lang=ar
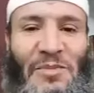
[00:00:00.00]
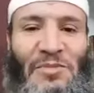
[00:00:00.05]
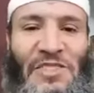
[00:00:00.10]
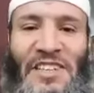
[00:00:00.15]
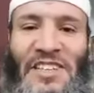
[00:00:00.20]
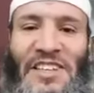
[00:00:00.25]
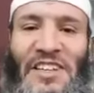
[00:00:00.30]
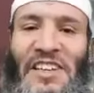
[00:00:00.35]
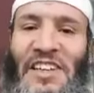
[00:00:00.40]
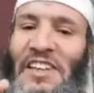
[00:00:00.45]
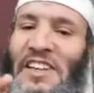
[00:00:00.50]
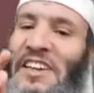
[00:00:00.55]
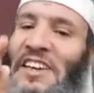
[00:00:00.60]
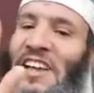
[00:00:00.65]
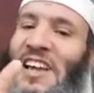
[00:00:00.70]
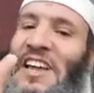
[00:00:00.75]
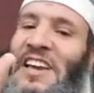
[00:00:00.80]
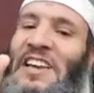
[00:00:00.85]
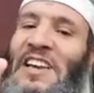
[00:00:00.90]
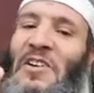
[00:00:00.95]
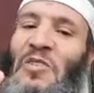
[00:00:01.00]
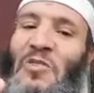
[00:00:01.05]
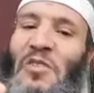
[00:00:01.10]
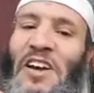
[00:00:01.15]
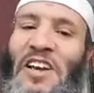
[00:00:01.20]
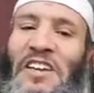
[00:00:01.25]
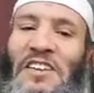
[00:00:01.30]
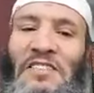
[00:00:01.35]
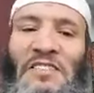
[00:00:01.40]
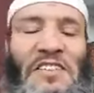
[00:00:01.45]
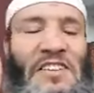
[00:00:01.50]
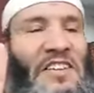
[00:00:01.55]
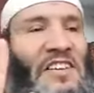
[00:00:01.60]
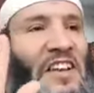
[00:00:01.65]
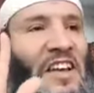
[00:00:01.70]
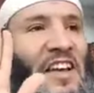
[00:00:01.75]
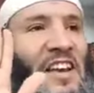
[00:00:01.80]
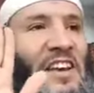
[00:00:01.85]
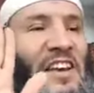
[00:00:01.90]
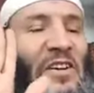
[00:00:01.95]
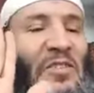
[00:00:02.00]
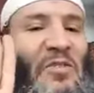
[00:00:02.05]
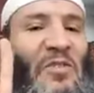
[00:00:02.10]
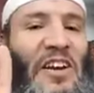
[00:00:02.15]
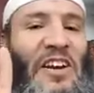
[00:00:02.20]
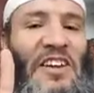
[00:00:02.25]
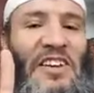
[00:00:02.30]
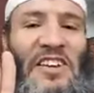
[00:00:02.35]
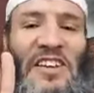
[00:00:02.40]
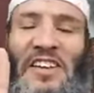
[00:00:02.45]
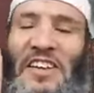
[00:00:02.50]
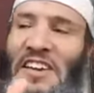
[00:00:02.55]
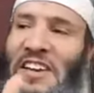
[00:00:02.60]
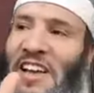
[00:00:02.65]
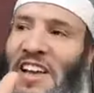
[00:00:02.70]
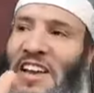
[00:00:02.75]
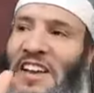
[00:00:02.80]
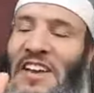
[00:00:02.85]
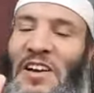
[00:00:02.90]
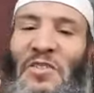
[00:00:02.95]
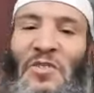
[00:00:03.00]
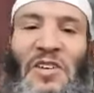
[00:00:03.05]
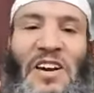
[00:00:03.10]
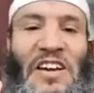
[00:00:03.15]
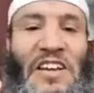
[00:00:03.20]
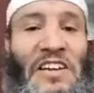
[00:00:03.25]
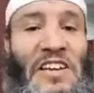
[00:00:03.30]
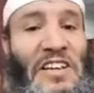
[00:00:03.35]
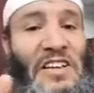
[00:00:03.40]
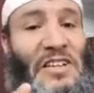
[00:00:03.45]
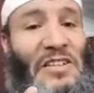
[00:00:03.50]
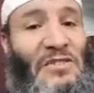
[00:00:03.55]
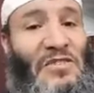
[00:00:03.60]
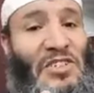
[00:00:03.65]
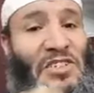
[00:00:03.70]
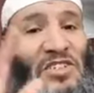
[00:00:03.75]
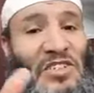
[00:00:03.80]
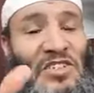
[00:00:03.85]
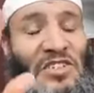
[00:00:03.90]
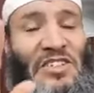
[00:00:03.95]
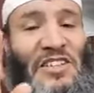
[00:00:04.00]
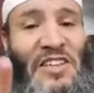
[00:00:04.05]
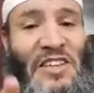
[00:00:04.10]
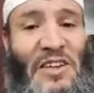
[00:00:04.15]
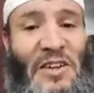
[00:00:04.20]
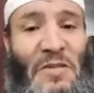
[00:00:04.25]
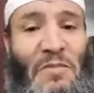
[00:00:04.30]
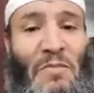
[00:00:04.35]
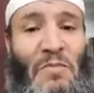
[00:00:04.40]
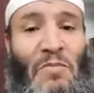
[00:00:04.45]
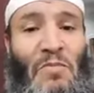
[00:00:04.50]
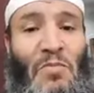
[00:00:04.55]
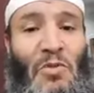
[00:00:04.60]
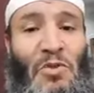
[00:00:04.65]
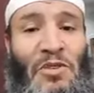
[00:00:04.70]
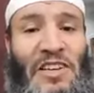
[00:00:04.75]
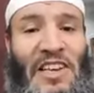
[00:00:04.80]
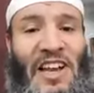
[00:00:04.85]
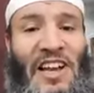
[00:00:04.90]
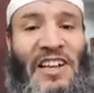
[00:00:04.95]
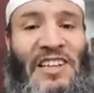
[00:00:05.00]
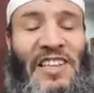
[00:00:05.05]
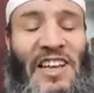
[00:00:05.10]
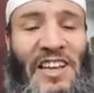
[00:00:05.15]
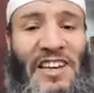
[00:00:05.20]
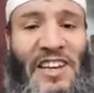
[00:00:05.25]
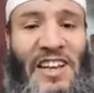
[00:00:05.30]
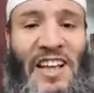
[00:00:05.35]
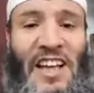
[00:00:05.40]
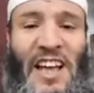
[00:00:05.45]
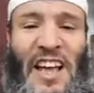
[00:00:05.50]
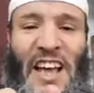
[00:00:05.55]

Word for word: كانت بدات لعله خير لعله خير لعله خير فجيجت مون الأقدار